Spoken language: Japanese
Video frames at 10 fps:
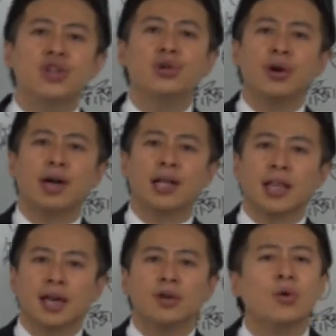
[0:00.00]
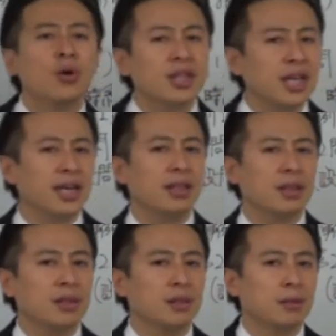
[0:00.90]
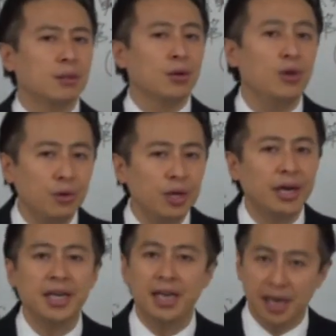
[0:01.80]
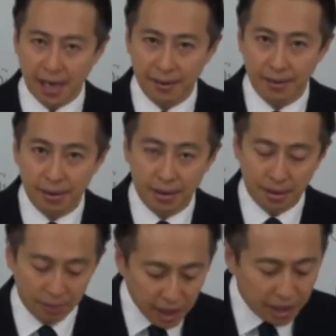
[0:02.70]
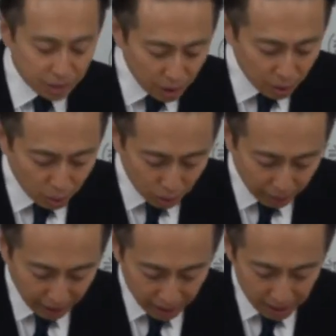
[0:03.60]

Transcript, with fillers: 給料上げて残ってねというふうには言えないわけですよねここでは